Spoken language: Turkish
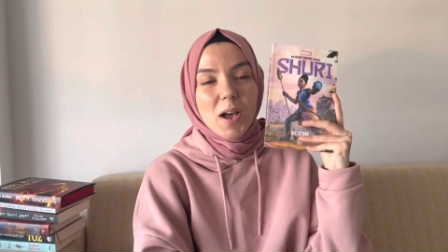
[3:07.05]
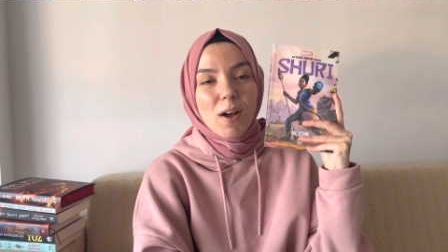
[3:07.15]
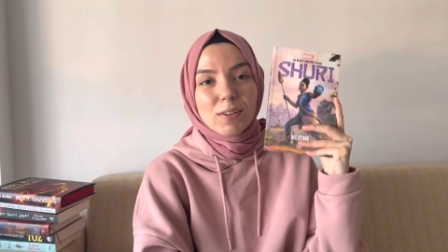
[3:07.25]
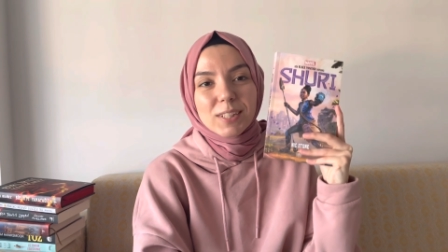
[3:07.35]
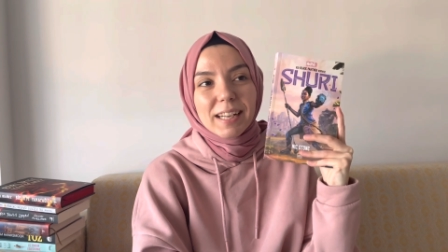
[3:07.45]

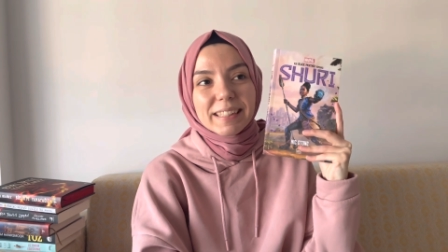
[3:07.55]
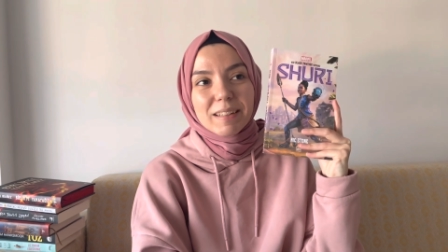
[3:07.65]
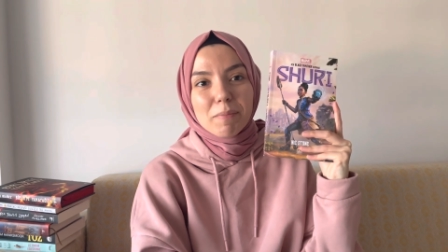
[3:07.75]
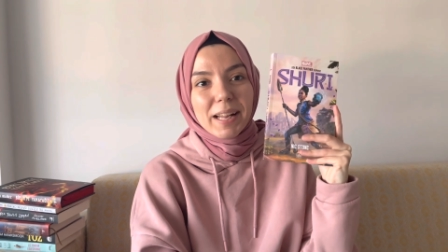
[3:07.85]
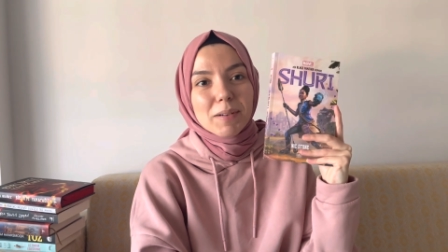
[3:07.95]

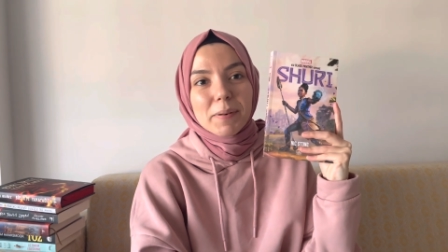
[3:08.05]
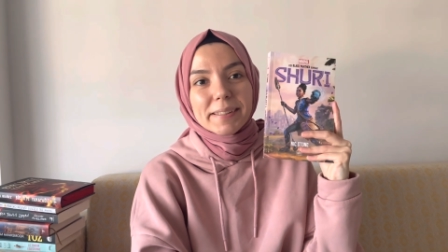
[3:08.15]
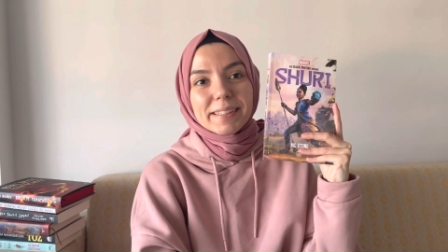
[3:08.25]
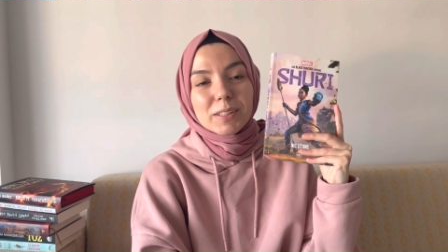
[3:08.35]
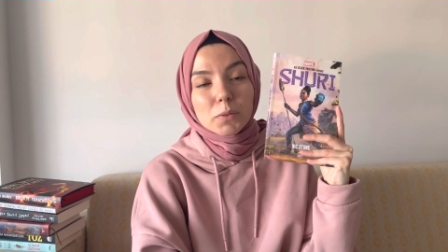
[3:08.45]
Özellikle Black
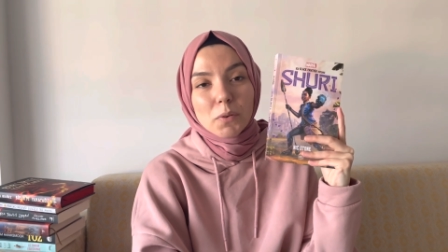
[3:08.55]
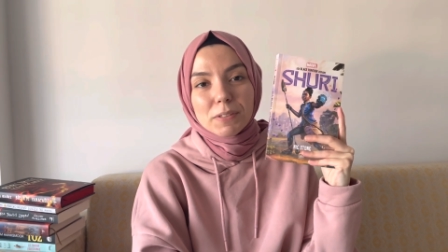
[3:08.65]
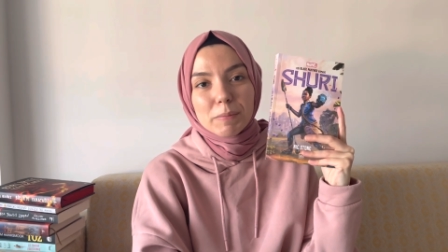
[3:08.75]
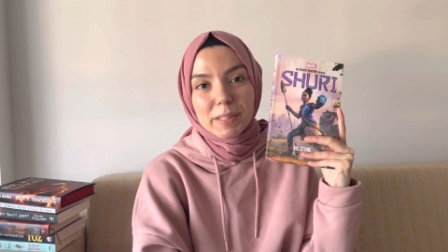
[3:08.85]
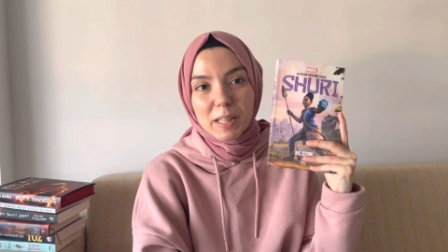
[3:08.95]
Panther'in son
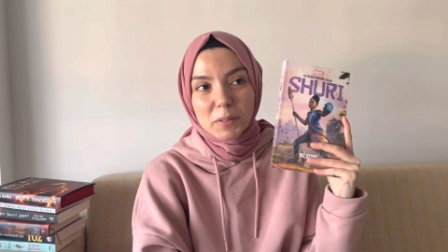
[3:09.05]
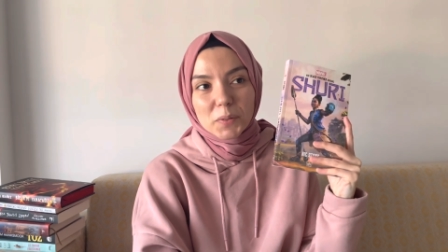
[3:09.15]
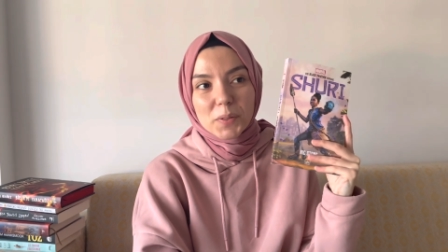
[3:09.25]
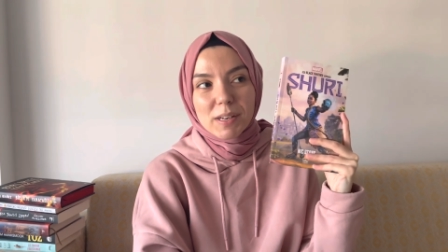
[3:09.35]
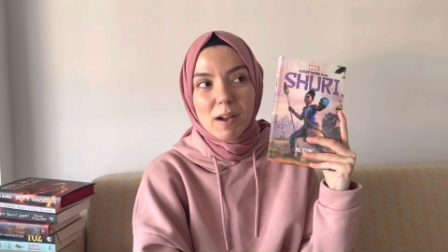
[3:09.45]
filminden
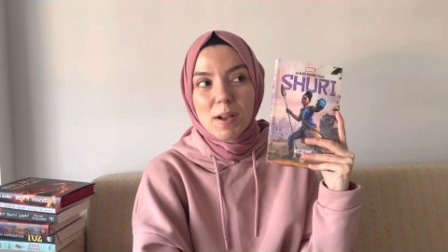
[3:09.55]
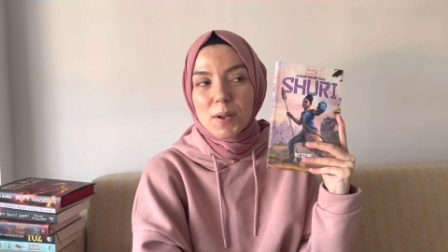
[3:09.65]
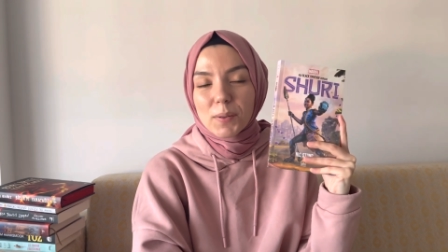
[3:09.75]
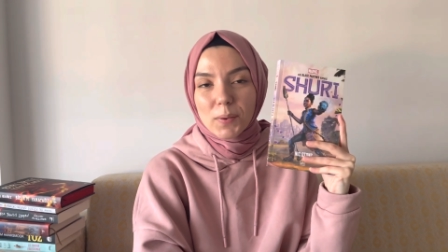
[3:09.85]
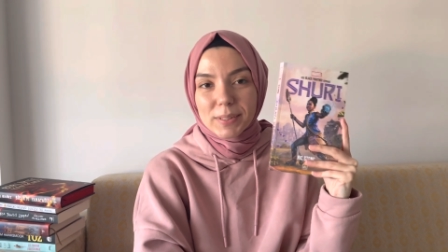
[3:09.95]
sonra
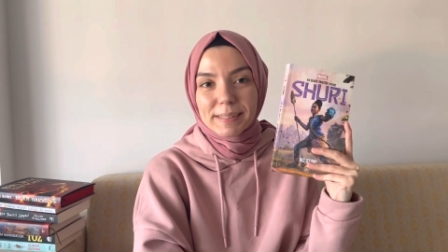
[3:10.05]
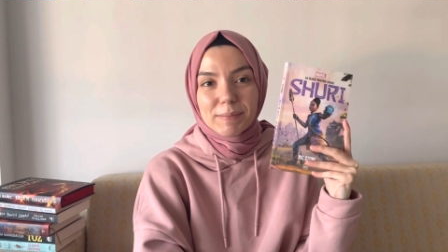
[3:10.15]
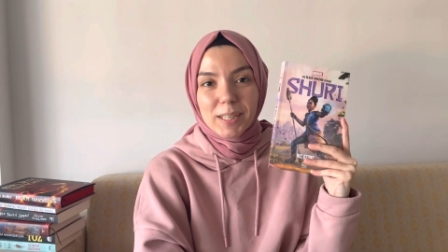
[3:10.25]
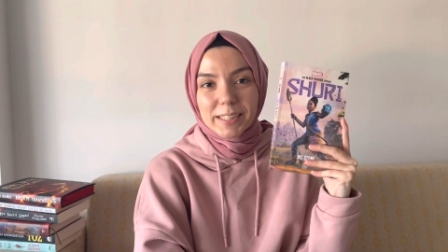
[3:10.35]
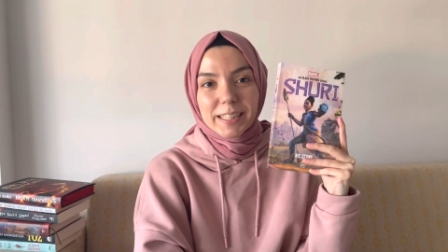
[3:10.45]
gözlerim
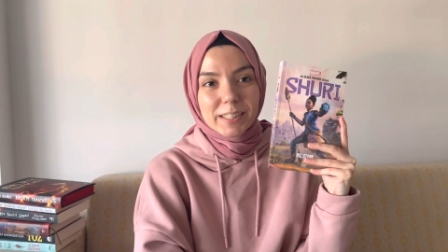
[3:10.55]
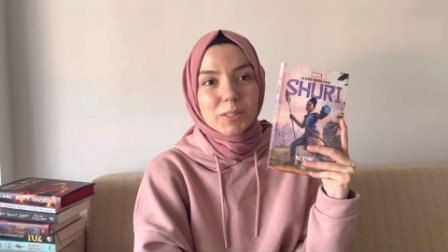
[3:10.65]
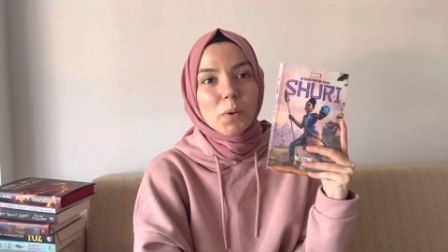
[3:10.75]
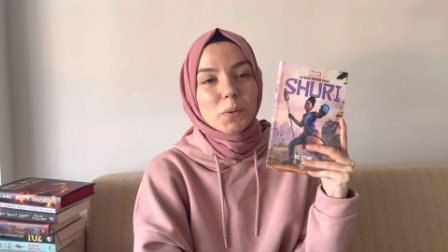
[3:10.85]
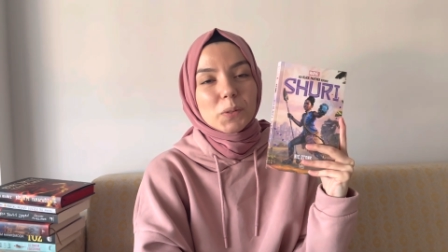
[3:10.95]
yaşlı
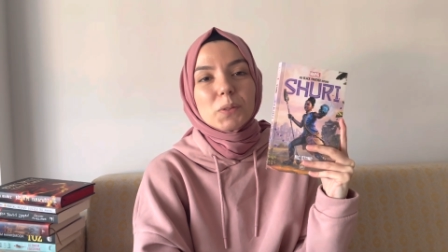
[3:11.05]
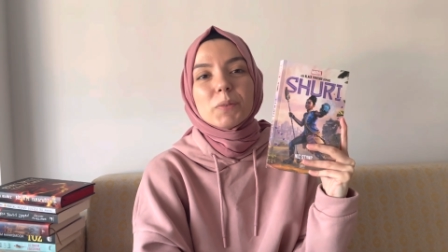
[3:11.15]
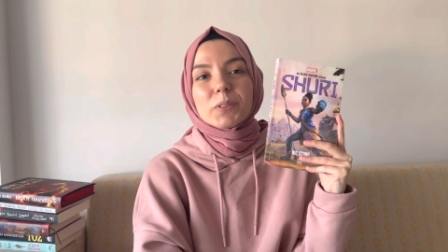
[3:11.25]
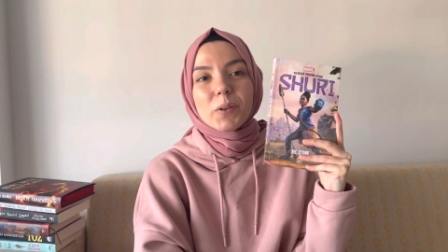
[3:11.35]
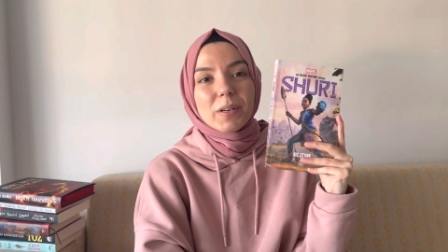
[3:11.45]
yaşta okuduğumu
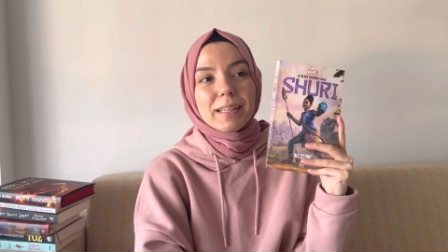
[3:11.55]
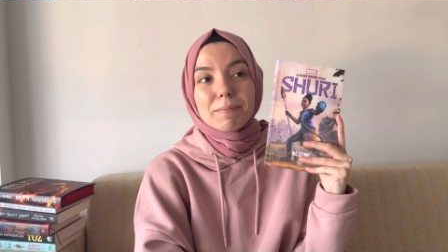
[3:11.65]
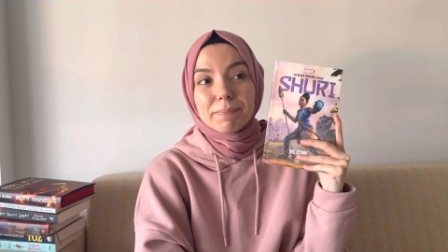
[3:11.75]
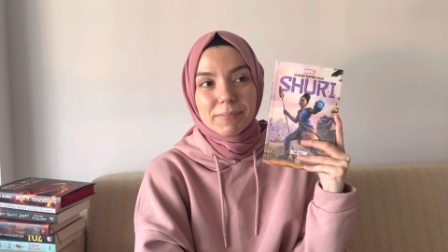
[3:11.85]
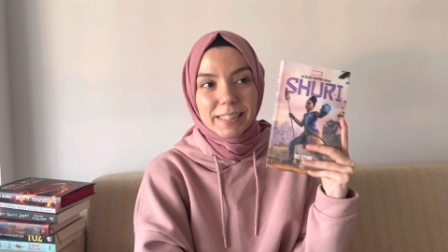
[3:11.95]

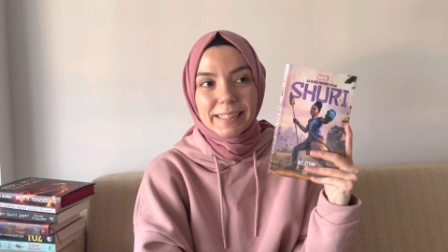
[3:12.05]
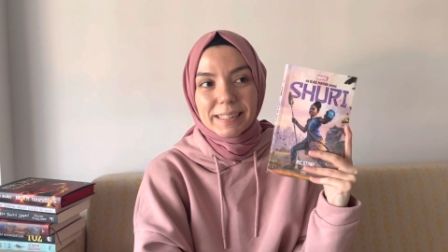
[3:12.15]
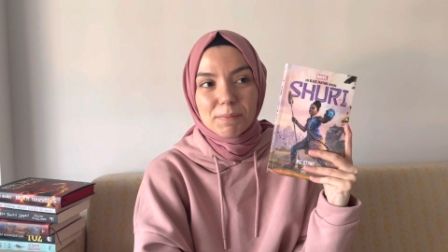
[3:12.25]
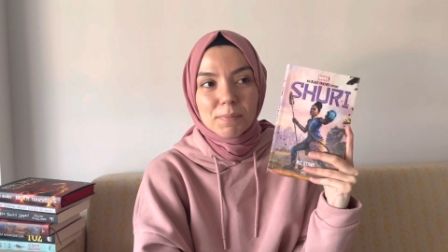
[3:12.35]
söyleyebilirim.